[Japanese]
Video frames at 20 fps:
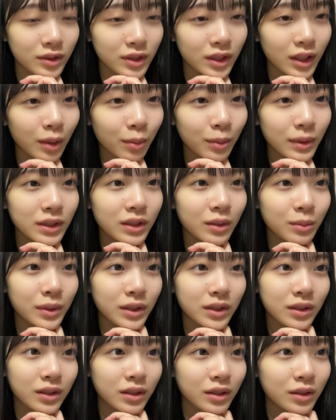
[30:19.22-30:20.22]

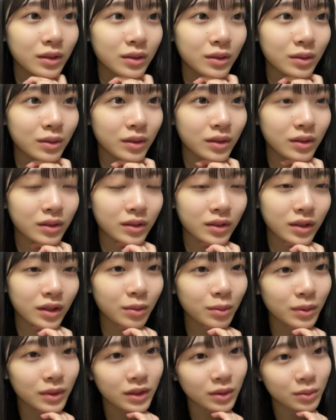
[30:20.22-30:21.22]
サバサバっていうのかな
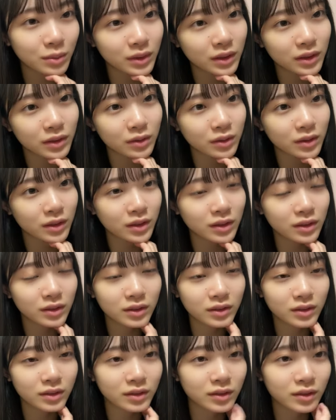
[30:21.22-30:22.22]
サバサバなのか
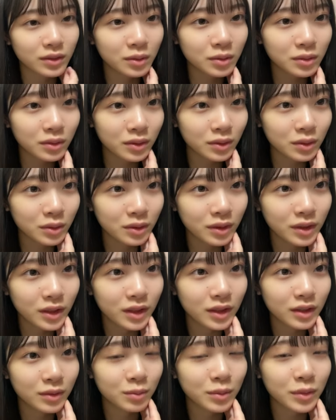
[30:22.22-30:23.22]
本当
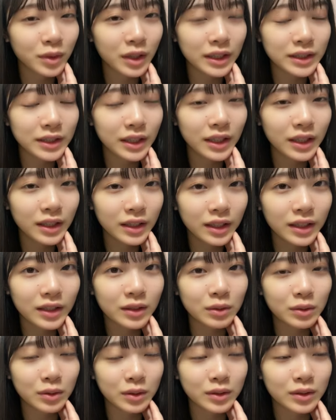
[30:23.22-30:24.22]
もう飾らな
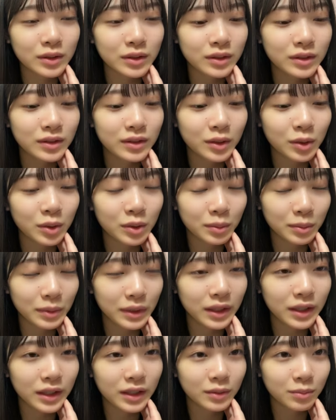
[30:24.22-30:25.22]
いという言
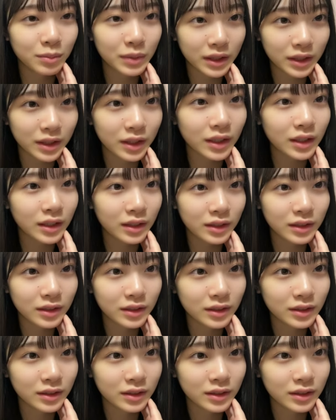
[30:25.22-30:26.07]
葉がぴったり